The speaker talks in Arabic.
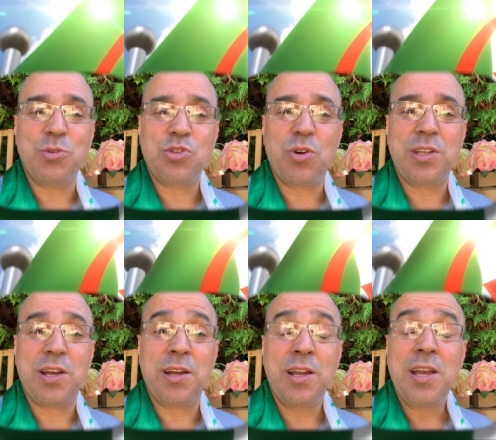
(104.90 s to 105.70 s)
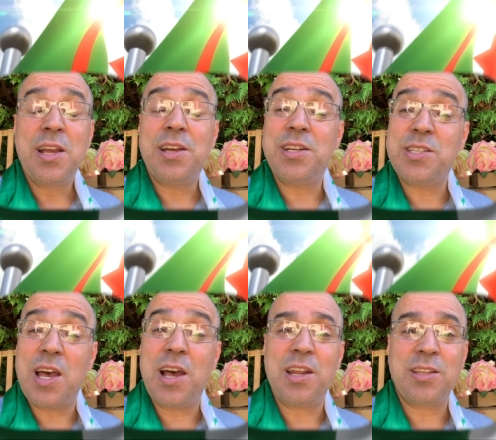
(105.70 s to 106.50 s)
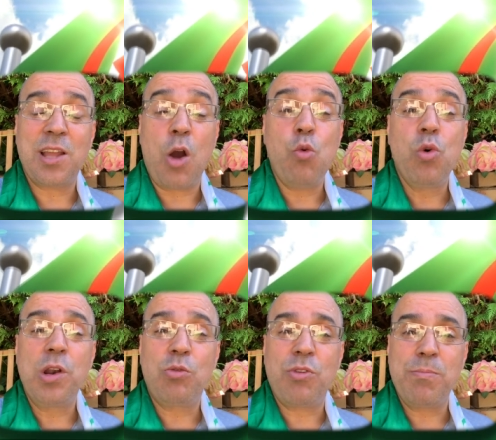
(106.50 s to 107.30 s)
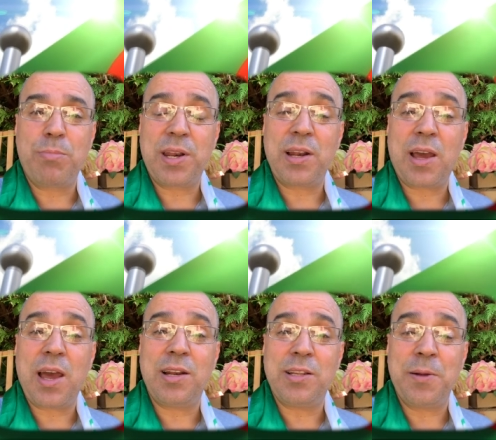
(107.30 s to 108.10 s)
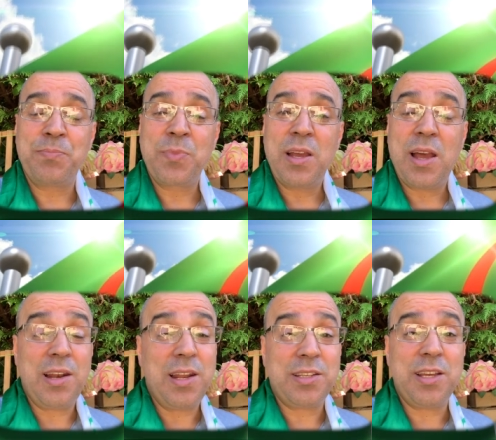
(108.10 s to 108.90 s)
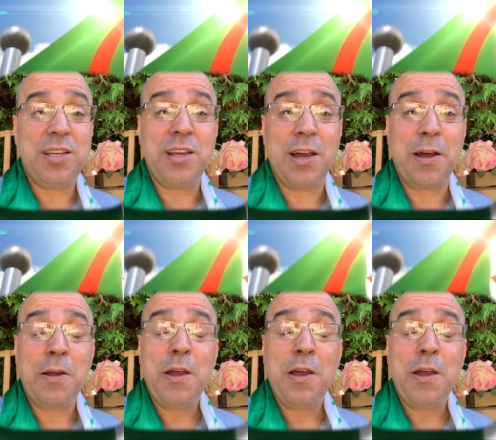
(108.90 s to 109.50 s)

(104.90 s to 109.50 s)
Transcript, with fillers: والشهداء رسالة أول نوفمبر الخالدة التي هي